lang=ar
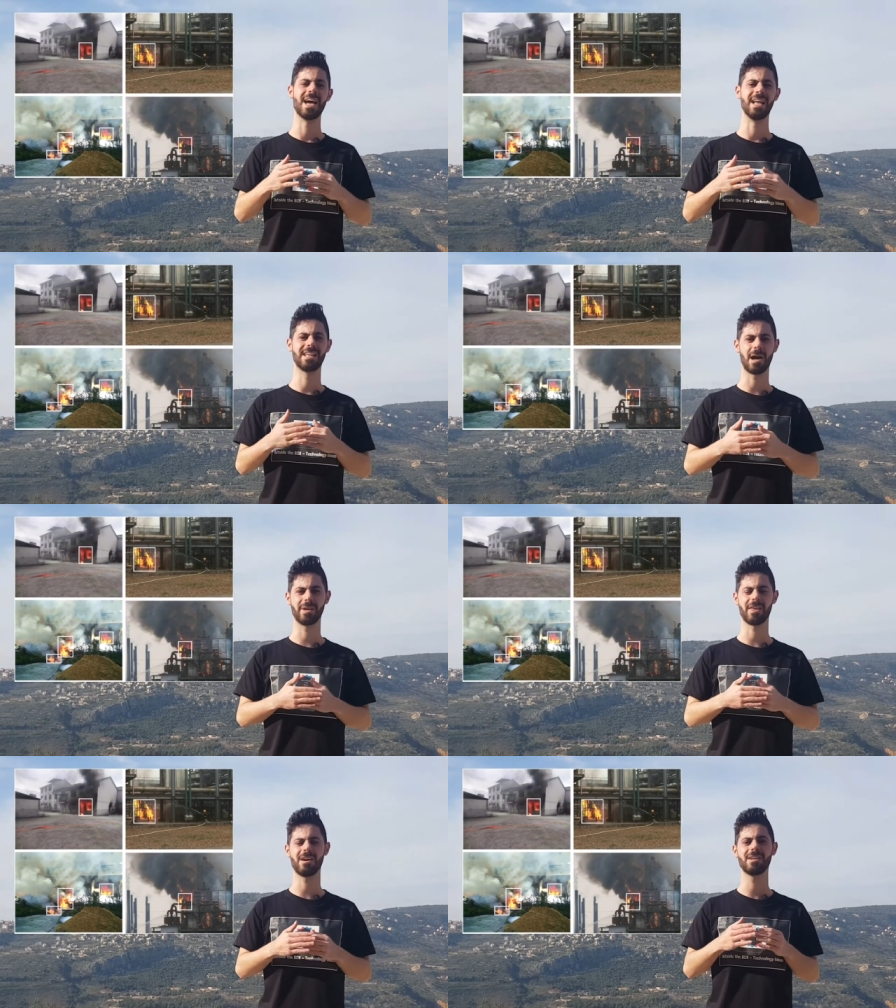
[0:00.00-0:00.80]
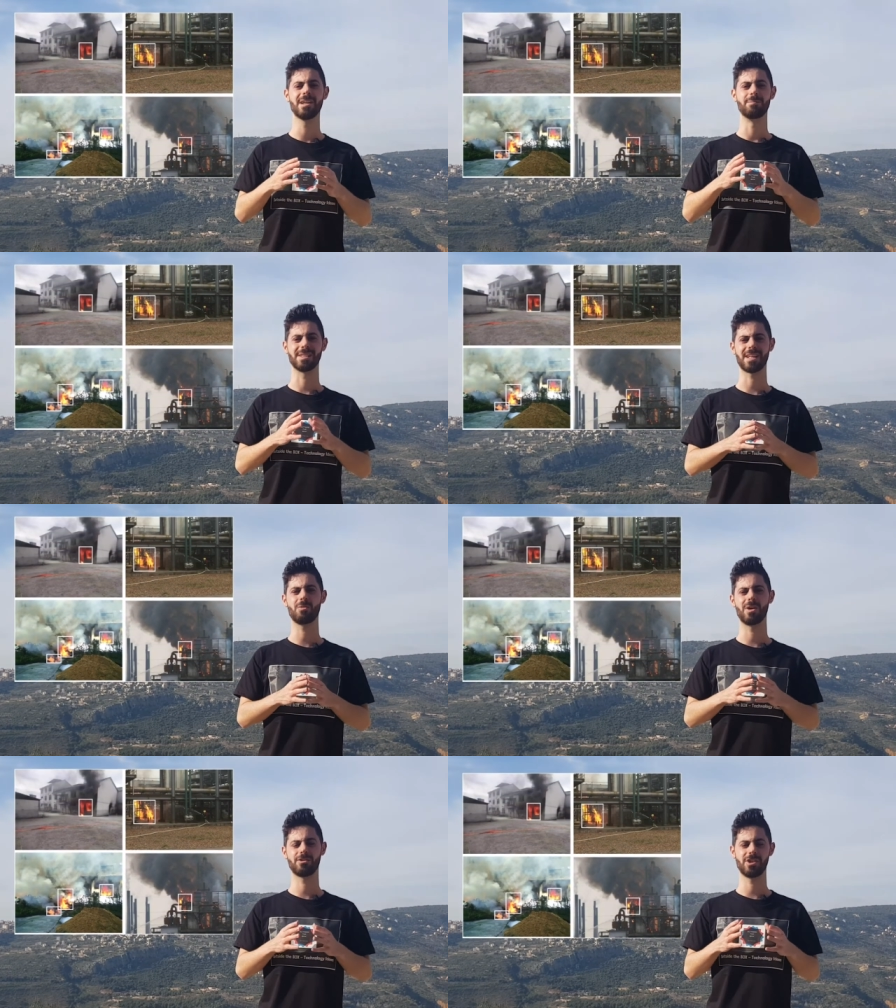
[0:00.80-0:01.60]
آه، الكاميرا بس
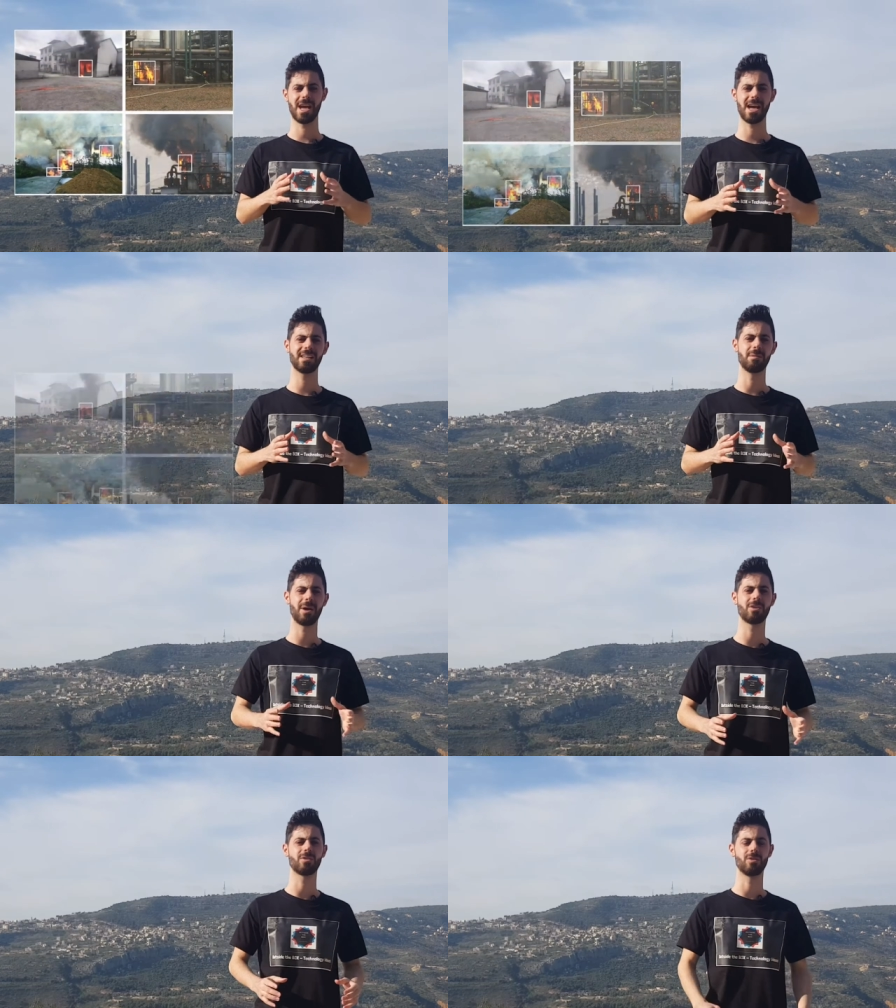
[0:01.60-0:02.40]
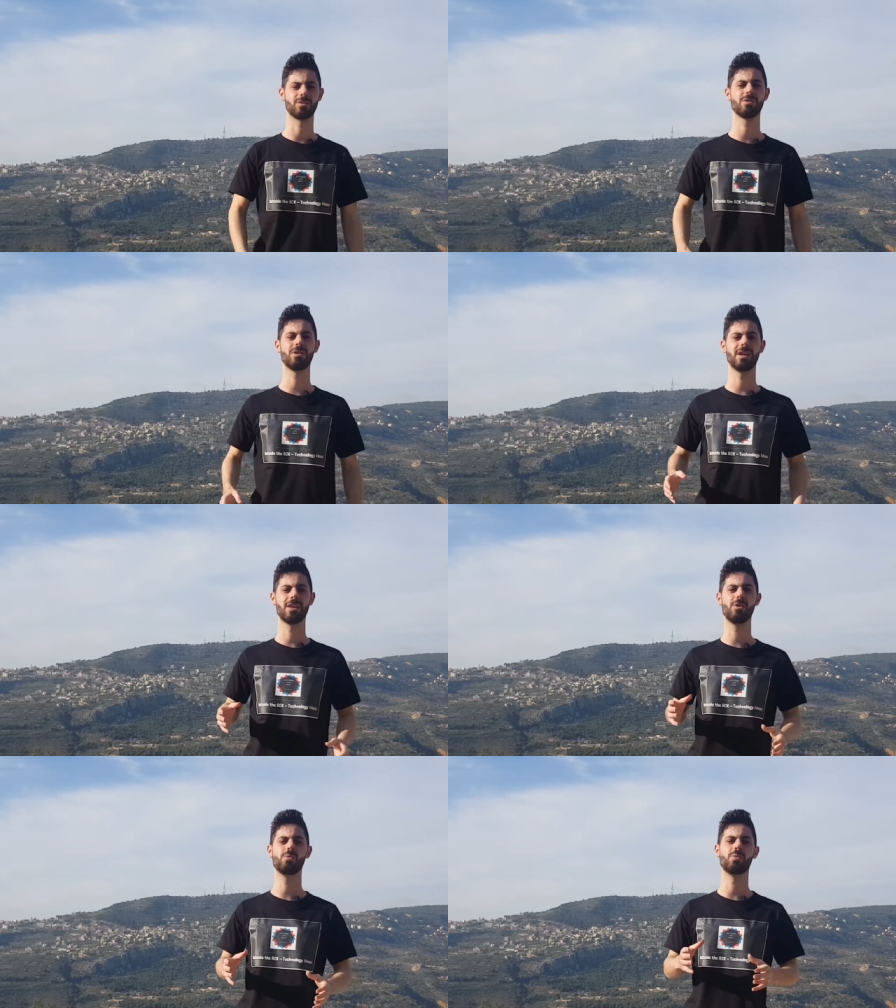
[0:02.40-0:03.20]
اول شيء هذا المايكرو كنترولر
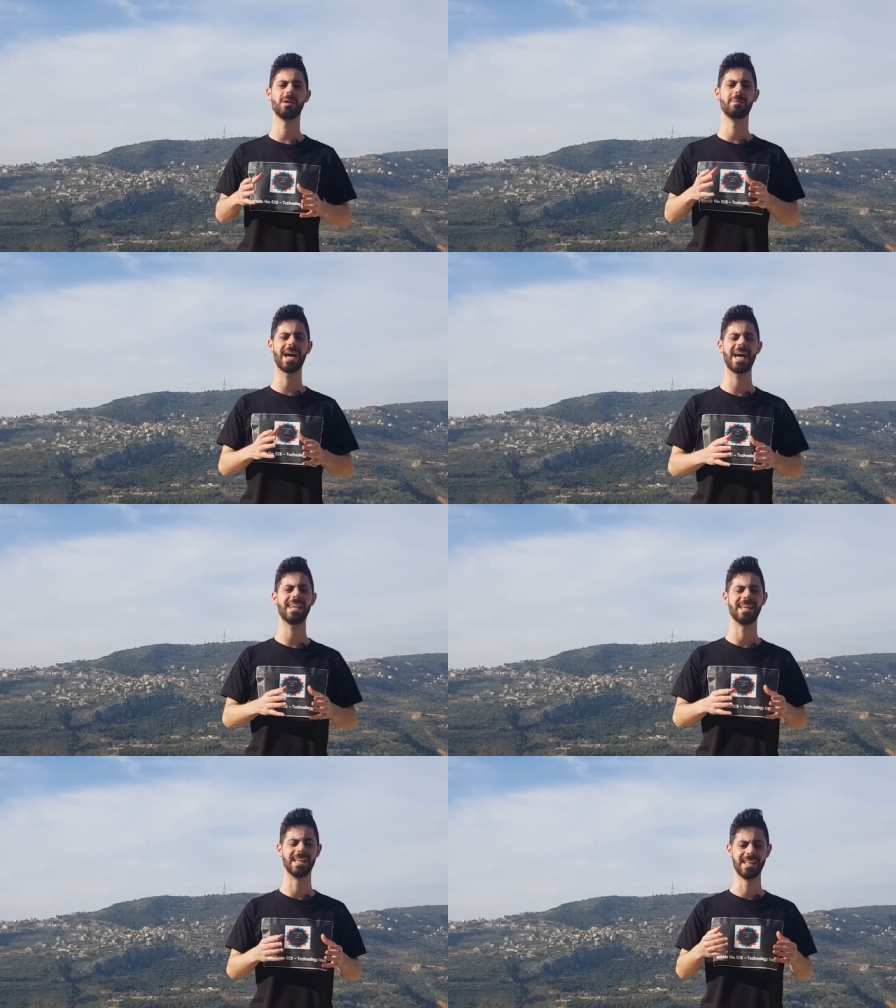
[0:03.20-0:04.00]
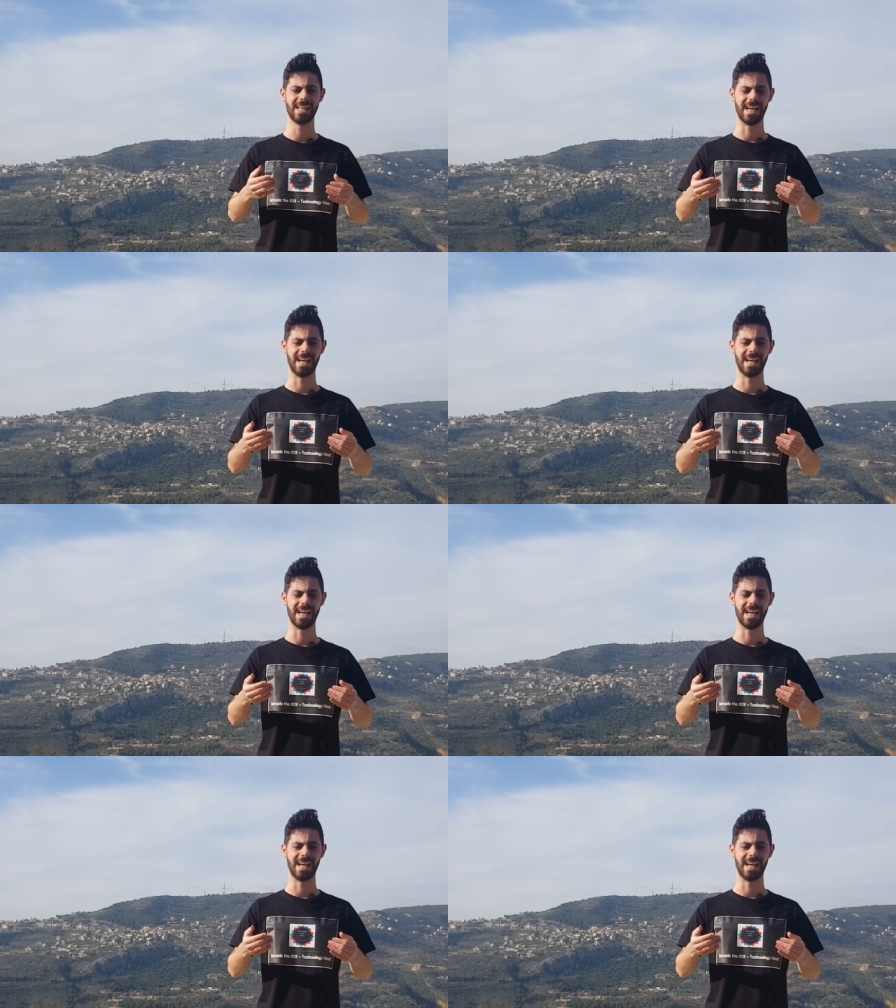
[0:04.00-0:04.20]
هو اللي بخلي